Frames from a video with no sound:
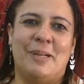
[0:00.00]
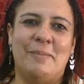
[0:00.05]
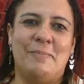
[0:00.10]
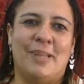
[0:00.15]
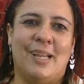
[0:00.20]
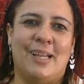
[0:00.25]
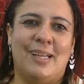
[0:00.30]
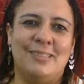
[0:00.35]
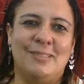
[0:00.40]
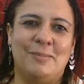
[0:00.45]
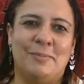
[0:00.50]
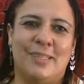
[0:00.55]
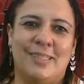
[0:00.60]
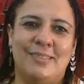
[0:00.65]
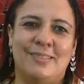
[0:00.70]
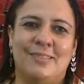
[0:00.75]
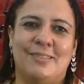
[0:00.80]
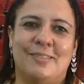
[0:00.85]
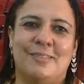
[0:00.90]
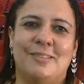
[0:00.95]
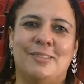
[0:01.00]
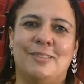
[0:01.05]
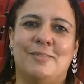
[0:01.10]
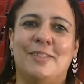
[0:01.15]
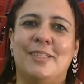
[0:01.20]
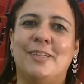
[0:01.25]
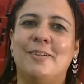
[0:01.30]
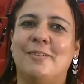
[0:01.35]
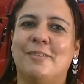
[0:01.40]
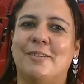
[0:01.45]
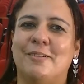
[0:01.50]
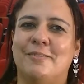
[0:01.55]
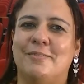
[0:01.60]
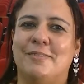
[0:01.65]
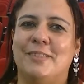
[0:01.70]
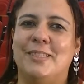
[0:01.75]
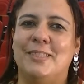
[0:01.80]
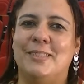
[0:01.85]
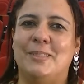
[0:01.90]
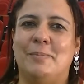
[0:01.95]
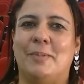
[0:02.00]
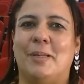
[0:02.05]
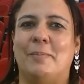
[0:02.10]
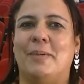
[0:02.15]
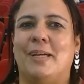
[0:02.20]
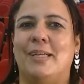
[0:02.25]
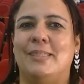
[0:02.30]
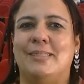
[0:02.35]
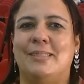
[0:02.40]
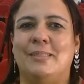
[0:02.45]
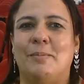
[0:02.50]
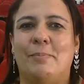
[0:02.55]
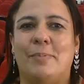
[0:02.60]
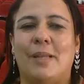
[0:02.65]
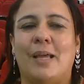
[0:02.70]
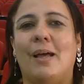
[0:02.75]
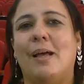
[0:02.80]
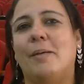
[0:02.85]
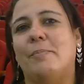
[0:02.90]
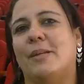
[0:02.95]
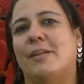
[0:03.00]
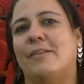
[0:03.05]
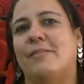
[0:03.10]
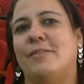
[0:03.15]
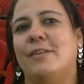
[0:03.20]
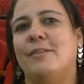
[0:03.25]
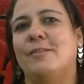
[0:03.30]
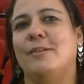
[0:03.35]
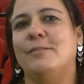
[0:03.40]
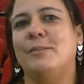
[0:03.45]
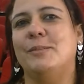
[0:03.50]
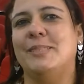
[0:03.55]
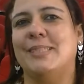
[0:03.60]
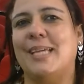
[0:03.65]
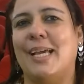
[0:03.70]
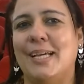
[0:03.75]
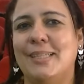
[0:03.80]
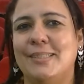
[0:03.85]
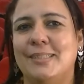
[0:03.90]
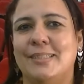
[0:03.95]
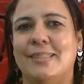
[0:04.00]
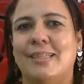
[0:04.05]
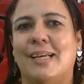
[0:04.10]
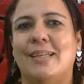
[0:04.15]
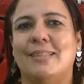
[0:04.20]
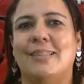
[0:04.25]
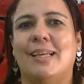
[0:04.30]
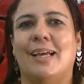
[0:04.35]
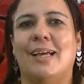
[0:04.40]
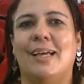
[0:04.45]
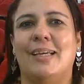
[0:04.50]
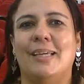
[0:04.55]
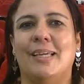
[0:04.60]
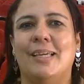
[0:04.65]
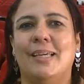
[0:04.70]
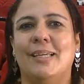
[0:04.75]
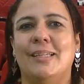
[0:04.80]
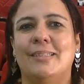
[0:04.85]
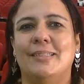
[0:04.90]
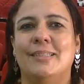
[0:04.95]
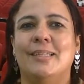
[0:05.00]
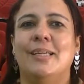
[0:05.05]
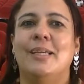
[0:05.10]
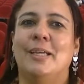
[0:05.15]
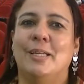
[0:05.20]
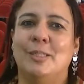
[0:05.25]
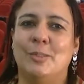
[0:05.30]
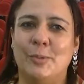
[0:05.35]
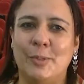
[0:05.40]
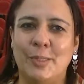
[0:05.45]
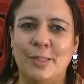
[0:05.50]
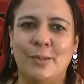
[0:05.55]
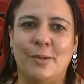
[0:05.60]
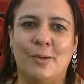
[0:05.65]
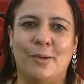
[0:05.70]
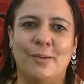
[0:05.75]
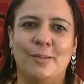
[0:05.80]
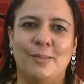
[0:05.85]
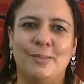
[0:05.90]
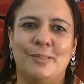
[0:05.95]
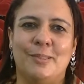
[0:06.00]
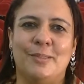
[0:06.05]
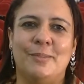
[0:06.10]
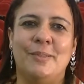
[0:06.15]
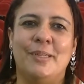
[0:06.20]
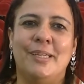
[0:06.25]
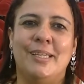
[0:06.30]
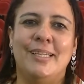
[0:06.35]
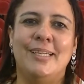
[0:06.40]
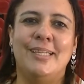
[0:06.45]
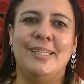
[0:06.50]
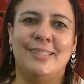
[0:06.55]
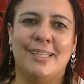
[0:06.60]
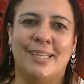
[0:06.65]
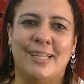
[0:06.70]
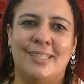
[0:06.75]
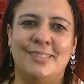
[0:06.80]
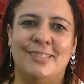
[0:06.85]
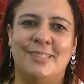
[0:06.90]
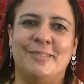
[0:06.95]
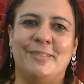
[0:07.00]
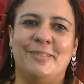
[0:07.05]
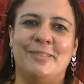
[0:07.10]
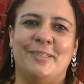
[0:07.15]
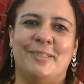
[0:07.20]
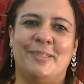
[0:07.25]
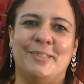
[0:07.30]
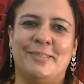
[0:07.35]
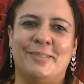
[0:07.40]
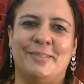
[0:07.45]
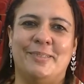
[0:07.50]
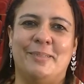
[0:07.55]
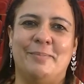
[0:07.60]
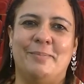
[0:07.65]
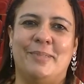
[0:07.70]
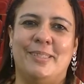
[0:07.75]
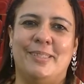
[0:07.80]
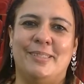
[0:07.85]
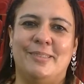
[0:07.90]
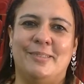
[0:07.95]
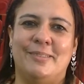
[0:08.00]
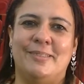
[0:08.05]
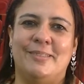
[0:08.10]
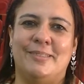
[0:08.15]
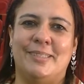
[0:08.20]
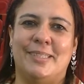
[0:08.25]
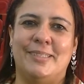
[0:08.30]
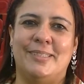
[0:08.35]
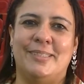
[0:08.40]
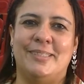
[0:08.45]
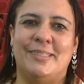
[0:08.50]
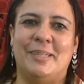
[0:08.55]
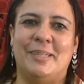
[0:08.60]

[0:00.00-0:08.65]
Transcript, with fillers: abraço para todos. Fica o um convite para participar, para ver o site da, da rede, do encontro e interagir conosco também em todos esses